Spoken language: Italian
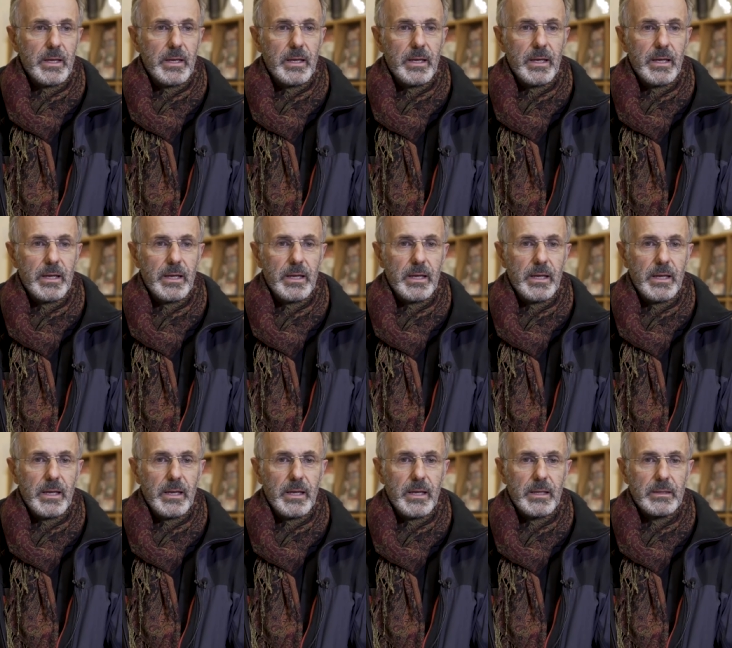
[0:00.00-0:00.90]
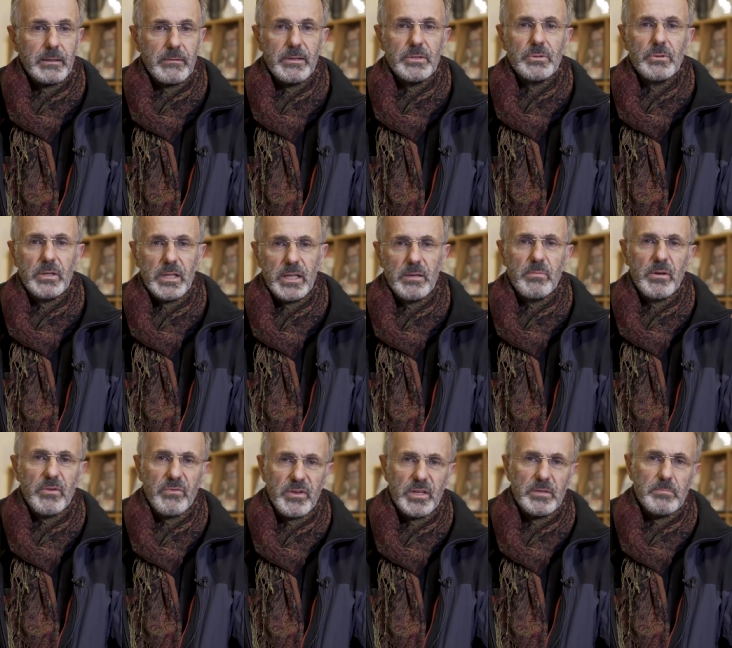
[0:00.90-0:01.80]
e attraverso i
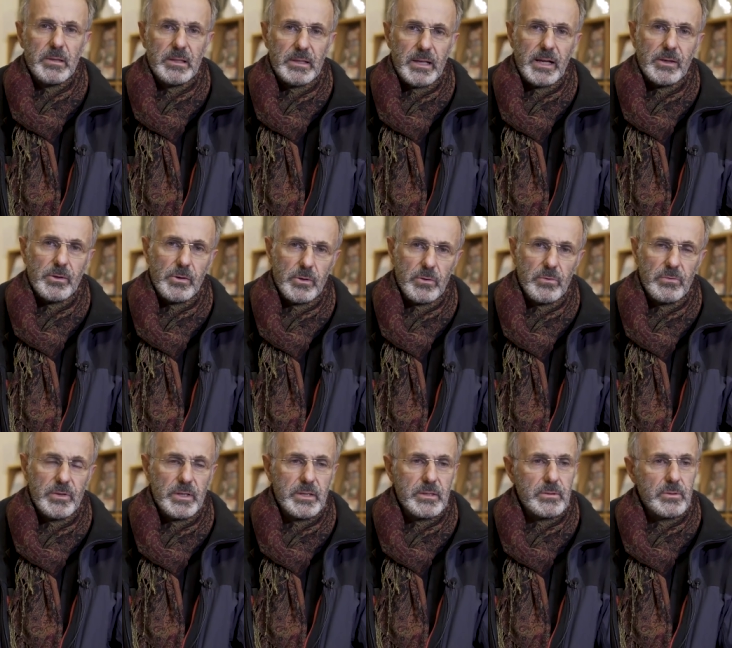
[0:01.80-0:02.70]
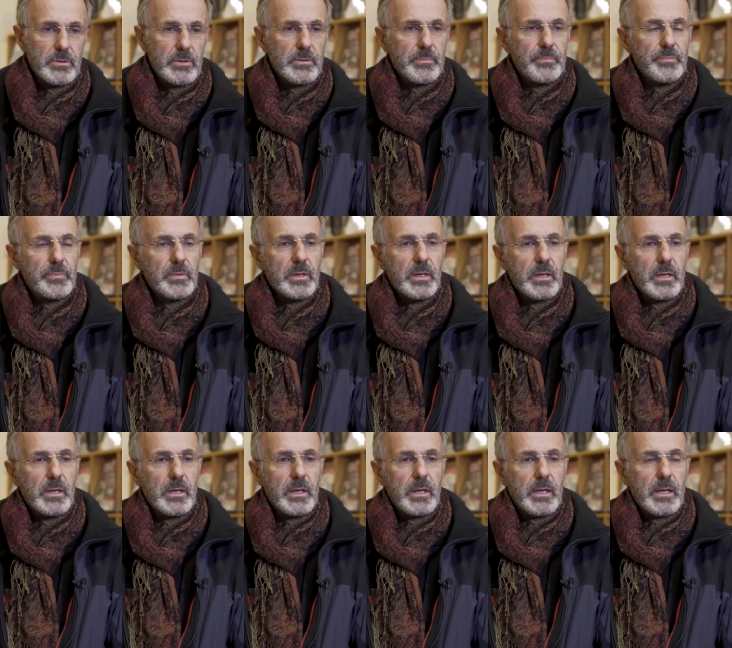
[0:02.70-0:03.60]
libri, film, spettacoli che ho visto,
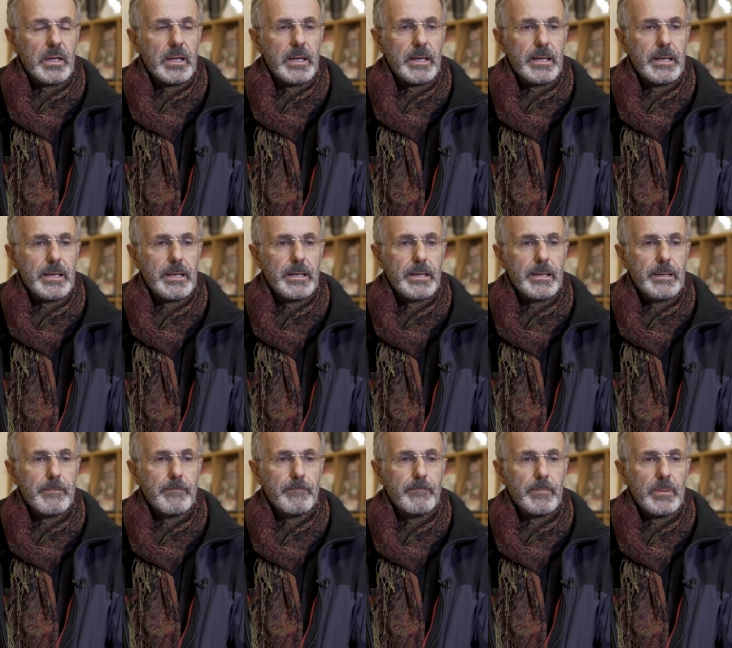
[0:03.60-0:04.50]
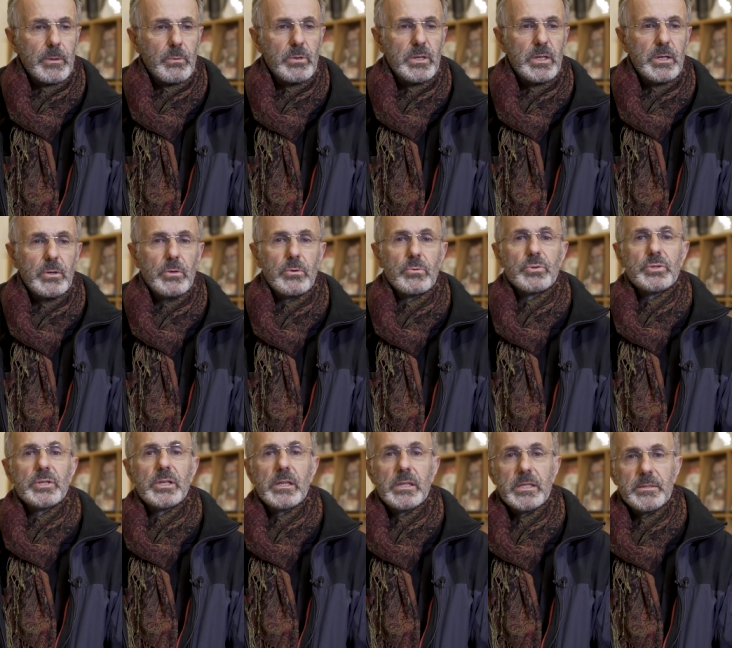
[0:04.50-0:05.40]
e quindi
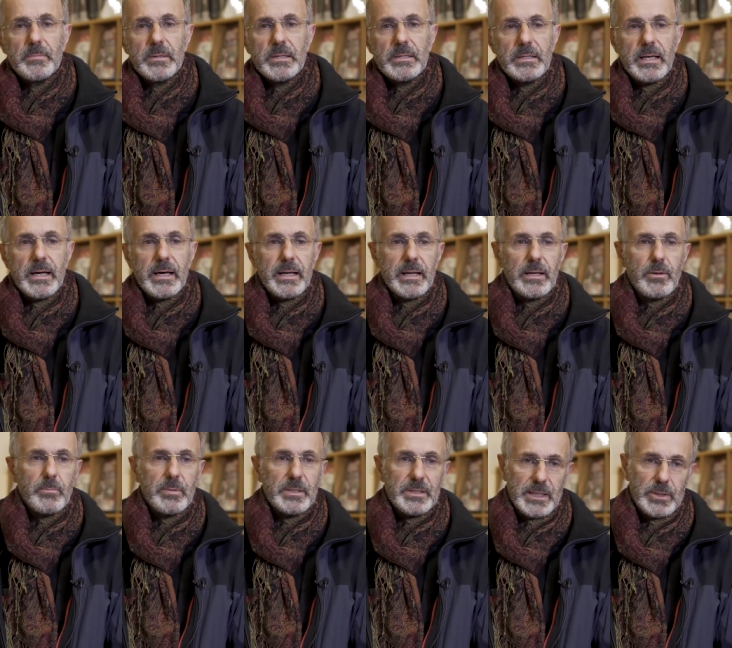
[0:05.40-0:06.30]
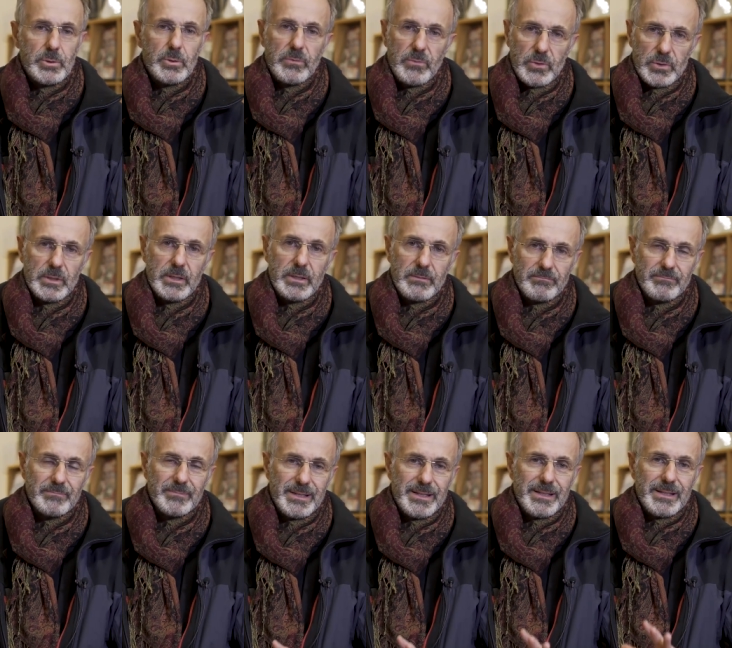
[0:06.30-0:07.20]
consiglio di dispensare, ho pensato che fosse una,
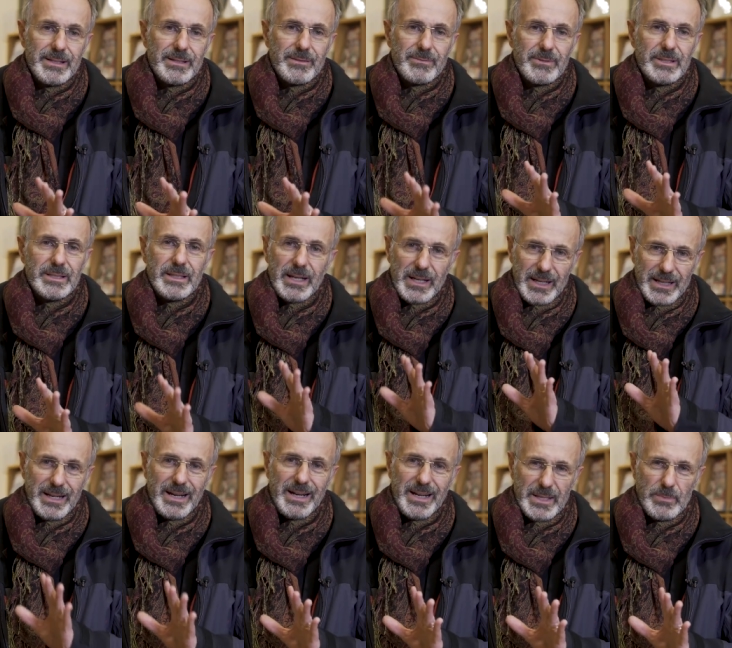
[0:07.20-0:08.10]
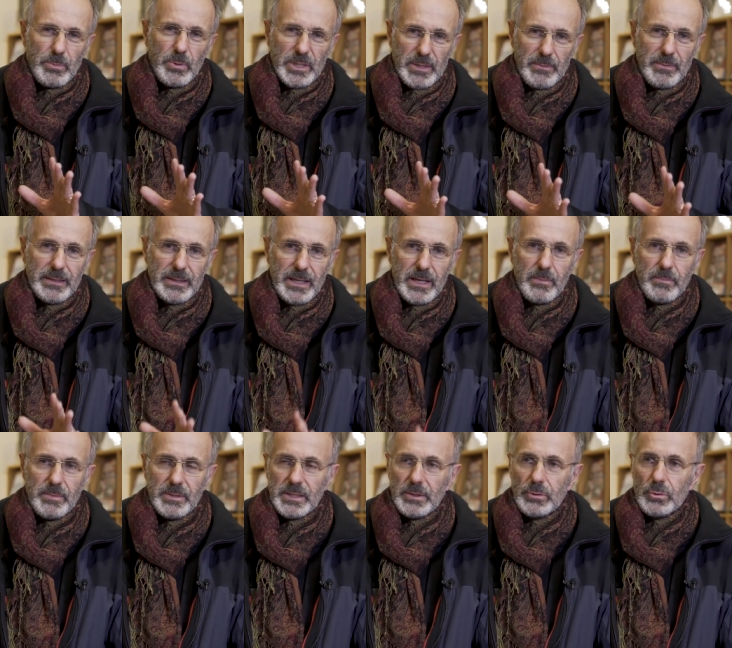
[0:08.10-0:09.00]
questa è una gran responsabilità, ho
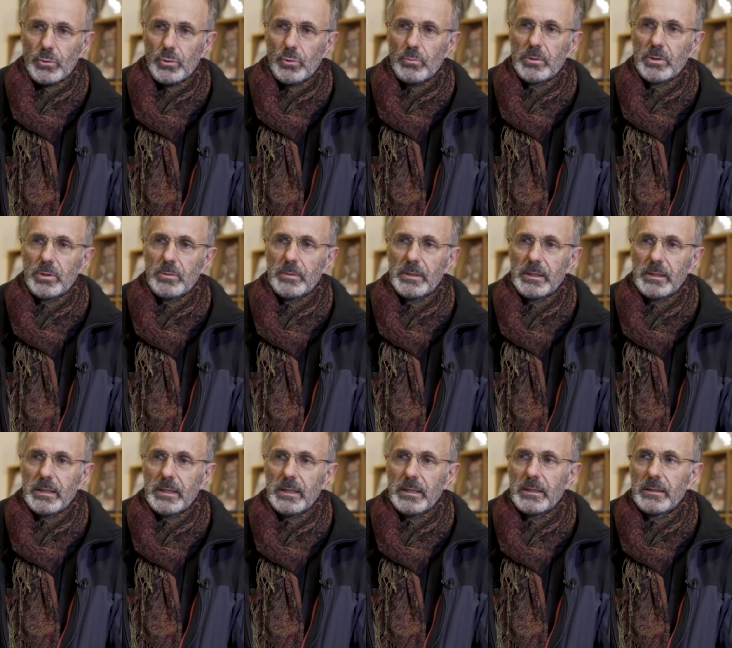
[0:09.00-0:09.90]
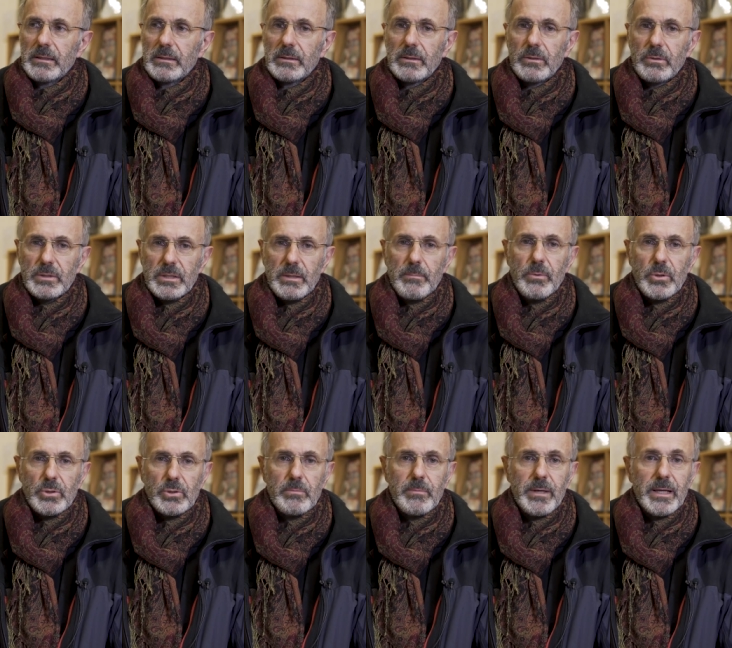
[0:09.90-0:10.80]
pensato subito perché cosa
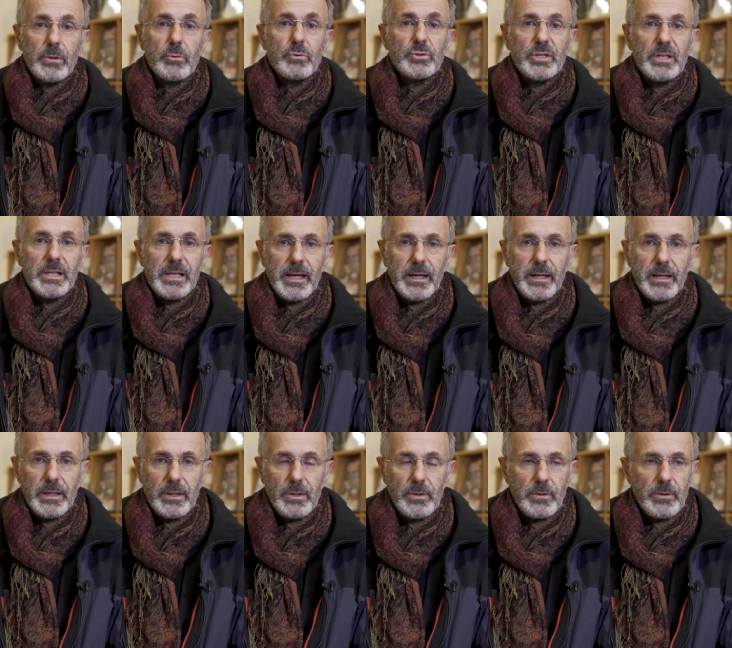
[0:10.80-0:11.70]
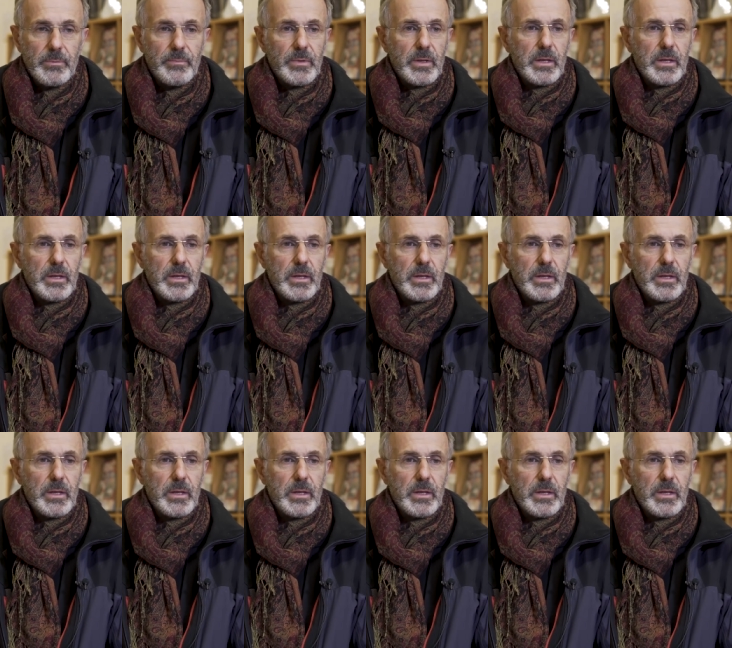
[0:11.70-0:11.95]
posso mai consigliare io.